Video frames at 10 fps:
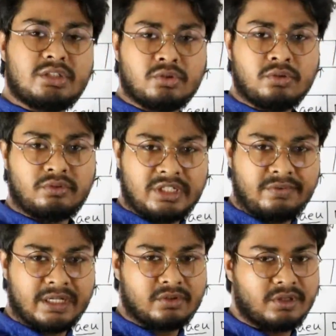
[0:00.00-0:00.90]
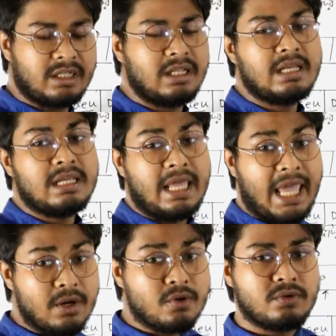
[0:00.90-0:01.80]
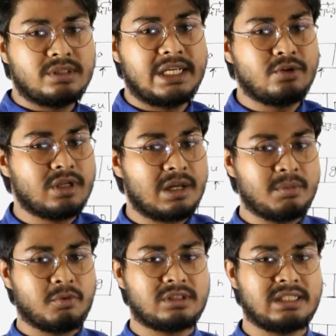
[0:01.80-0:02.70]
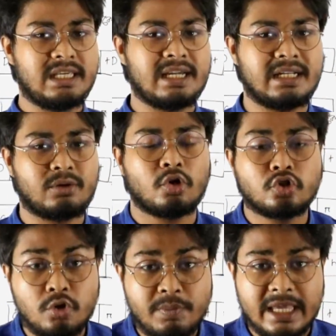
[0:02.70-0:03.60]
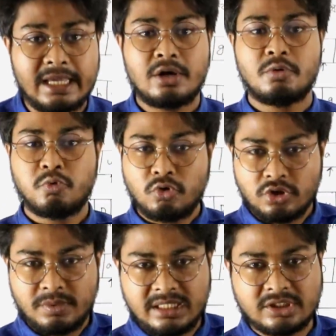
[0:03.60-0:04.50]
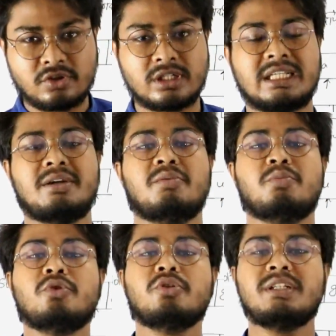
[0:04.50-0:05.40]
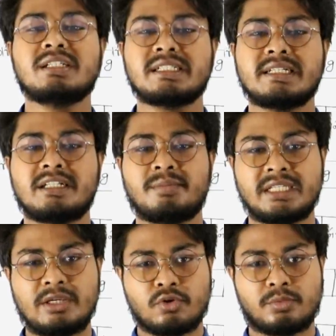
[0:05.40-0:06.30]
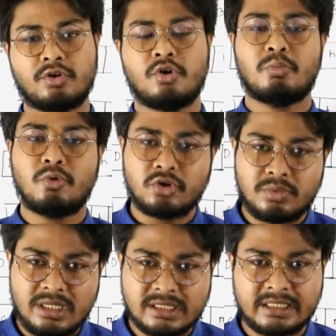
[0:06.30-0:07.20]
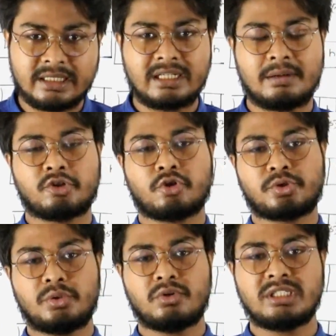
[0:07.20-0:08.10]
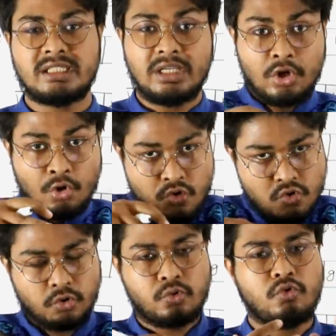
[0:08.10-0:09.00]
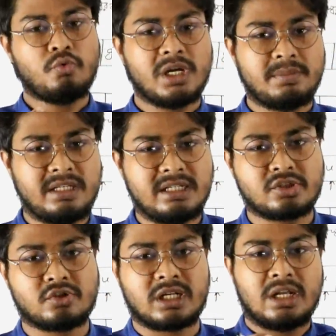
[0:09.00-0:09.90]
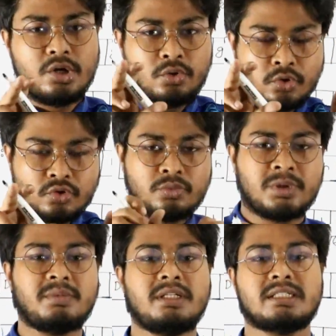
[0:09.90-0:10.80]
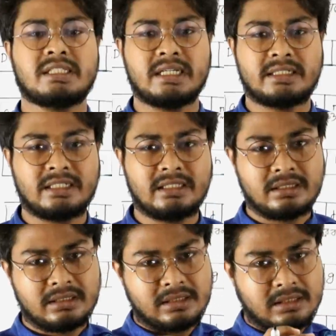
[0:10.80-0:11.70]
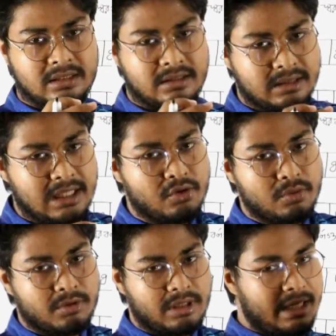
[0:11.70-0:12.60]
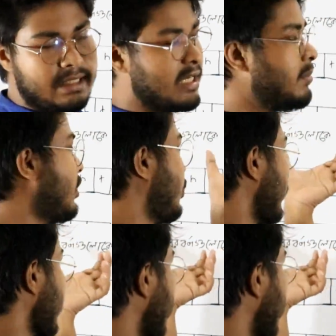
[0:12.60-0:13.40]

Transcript: ইন্টু থ্রি ফ্যাক্টোরিয়াল এখন যেহেতু আমি বলছি কি এখানে কত উপায়ে পুনর্বিন্যাস করা যায় পুনর্বিন্যাসের ক্ষেত্রে আমরা কি করব পুনর্বিন্যাসের ক্ষেত্রে আমরা সবসময় বলেছি নতুন উপায় বিন্যাস করা নতুন উপায় বিন্যাসের ক্ষেত্রে কি করব এই যে আমার ডটা